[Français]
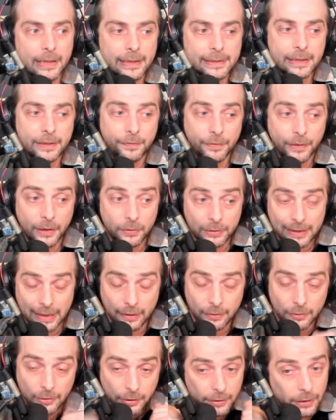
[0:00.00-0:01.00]
Ce qui fait que ça
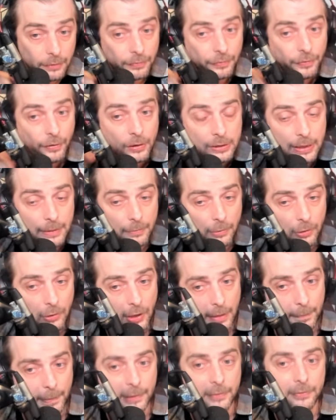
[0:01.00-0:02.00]
donne forcément
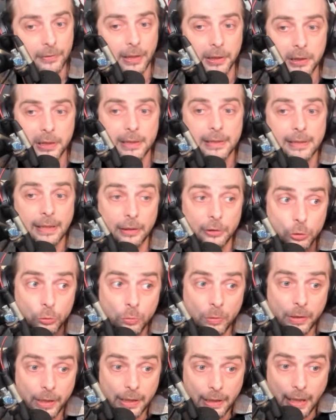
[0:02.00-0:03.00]
un personnage qui sera
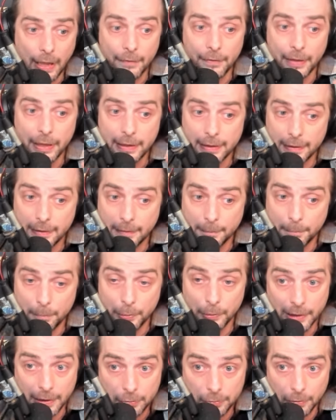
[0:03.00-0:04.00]
joué avec
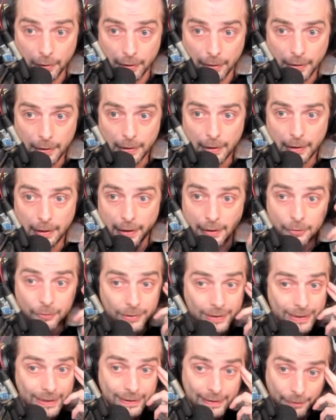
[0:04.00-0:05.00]
peu d'étoiles. Et
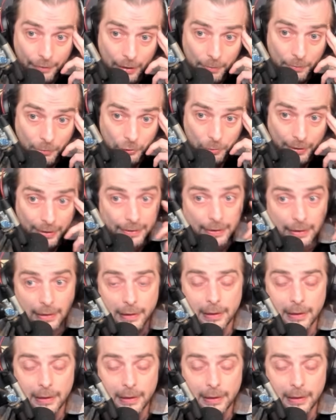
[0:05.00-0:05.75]
donc ça, c'est vraiment chouette.